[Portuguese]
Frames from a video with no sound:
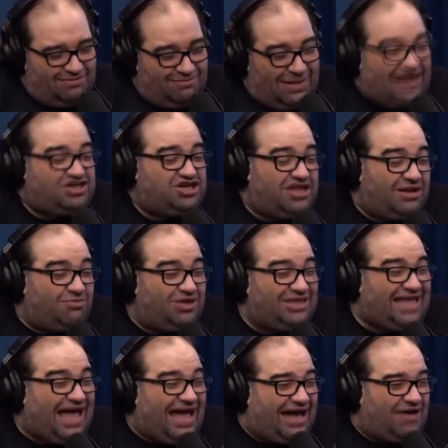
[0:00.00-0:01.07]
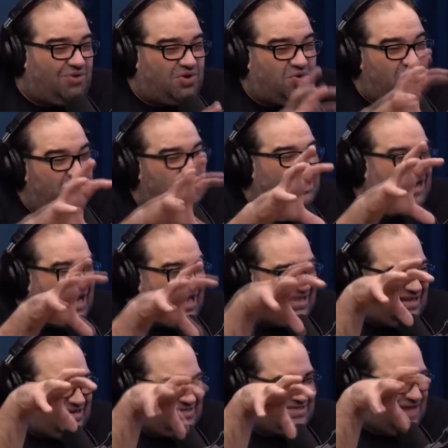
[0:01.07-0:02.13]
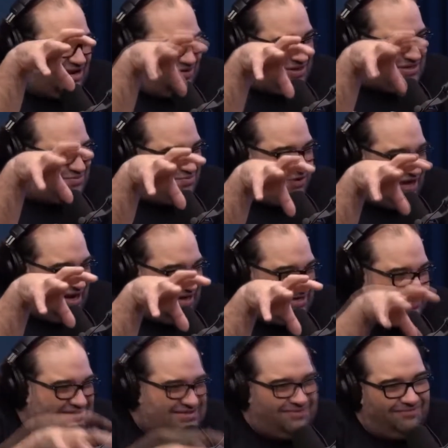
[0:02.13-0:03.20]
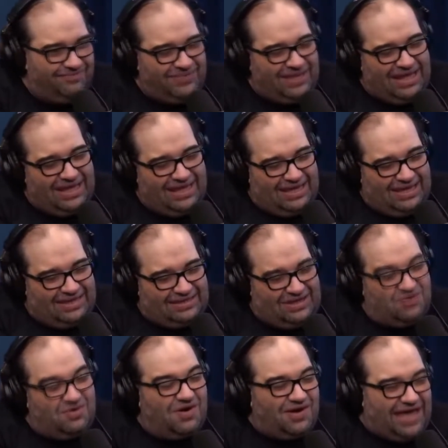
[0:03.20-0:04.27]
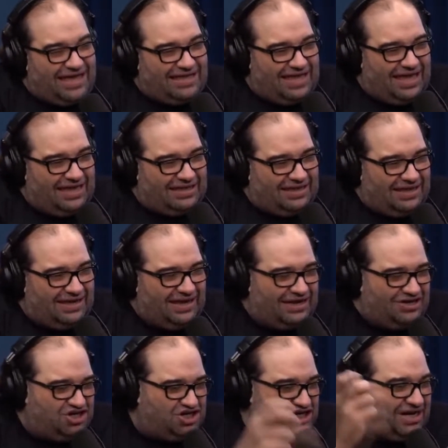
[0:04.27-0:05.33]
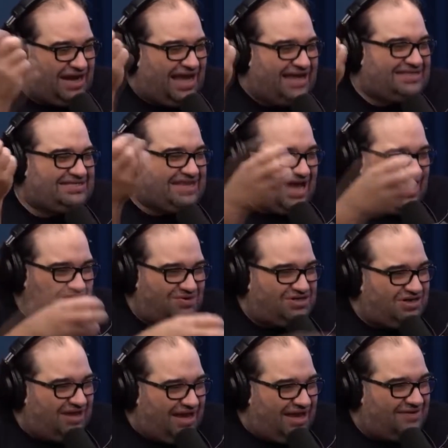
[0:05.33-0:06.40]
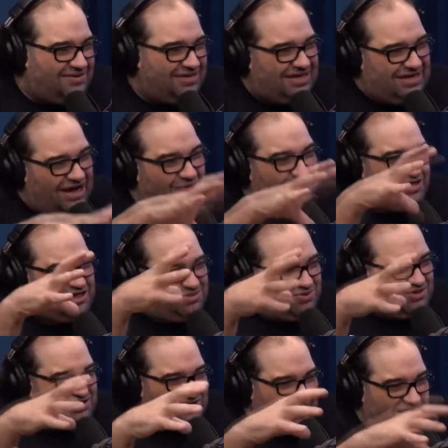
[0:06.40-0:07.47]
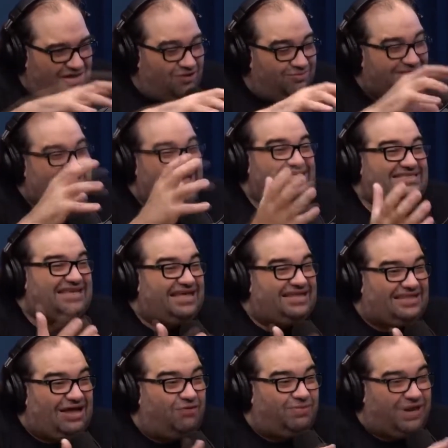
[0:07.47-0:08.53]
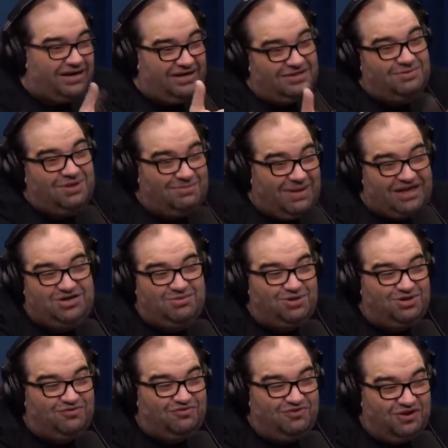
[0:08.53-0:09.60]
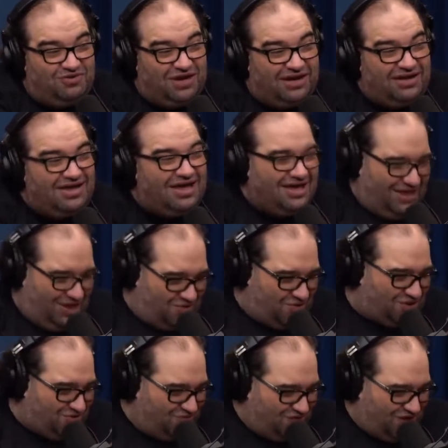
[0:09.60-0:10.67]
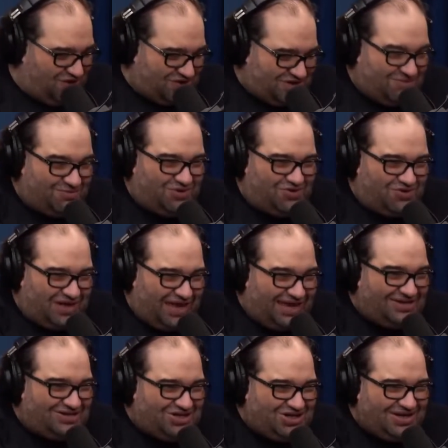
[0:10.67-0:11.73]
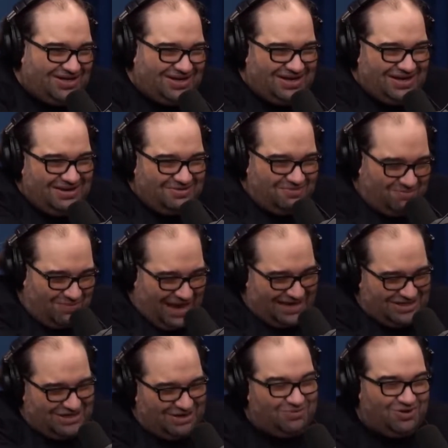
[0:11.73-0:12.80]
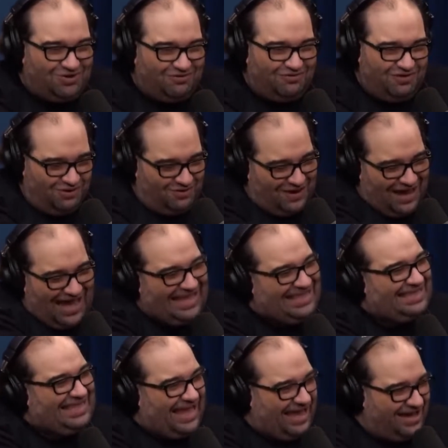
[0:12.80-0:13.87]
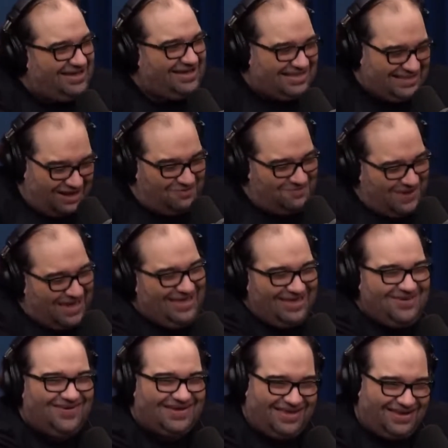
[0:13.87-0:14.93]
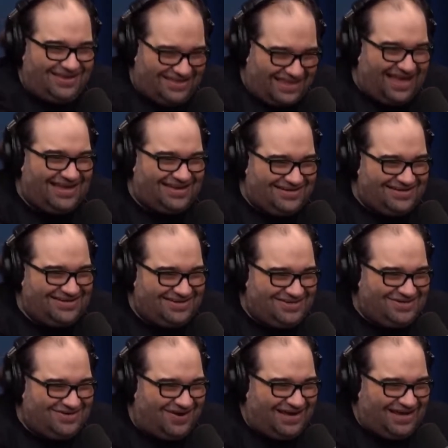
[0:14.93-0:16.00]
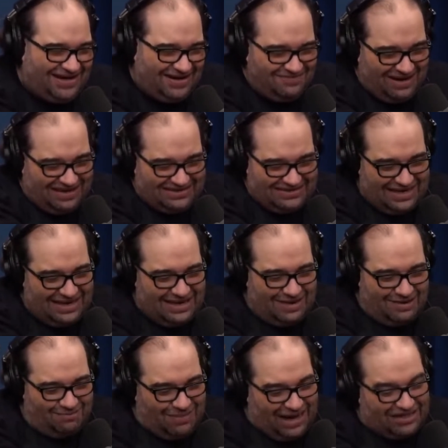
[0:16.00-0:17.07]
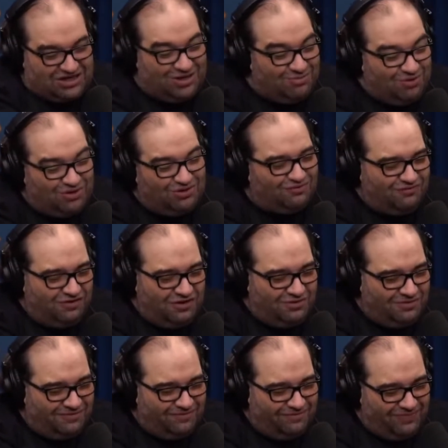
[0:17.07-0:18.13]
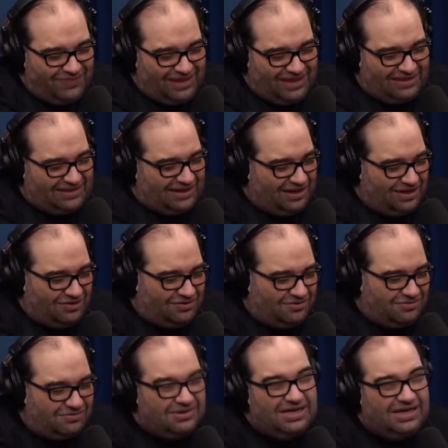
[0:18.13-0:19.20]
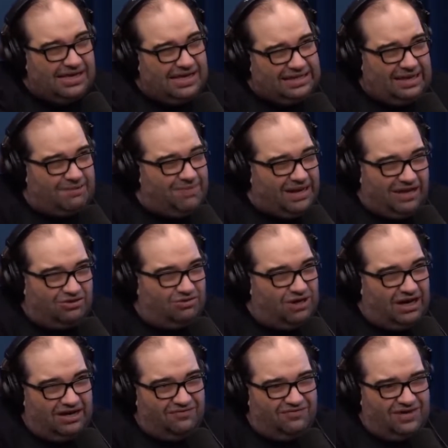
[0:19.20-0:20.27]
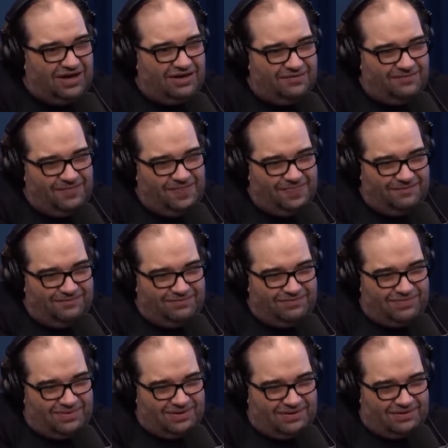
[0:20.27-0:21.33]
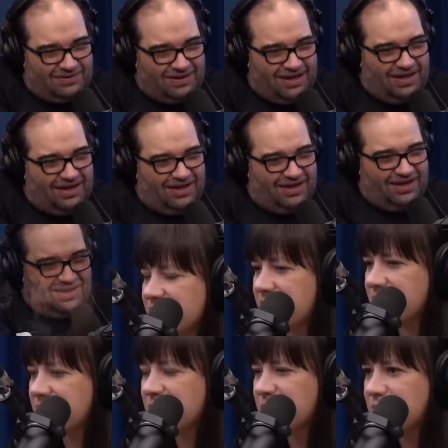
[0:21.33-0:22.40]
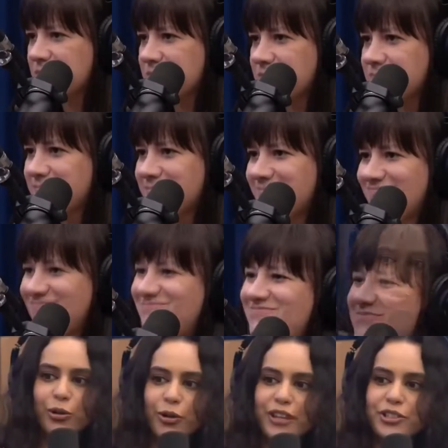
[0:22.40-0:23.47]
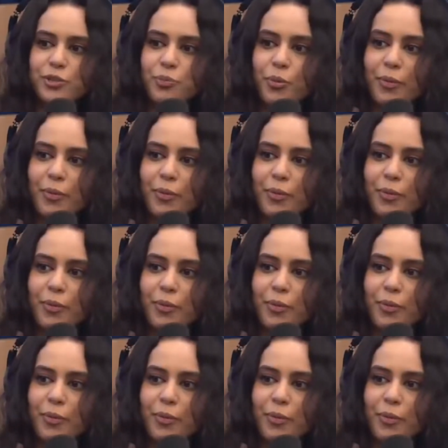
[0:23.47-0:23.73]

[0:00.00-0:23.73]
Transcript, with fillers: Marte tem muita água congelada nas calotas polares. Então, qual é a ideia dele? É tirar essa água de lá, criar uma atmosfera, começar a esquentar o planeta, porque Marte é muito frio, né? Enquanto Vênus é muito quente, Marte é muito frio. A Terra, que está no meinho aqui, que está joia, né? Mas uhum. Marte é muito frio. Então, temperatura. Homem, fica... né? frieza. É, isso São aí, Paulo isso é mesmo. tipo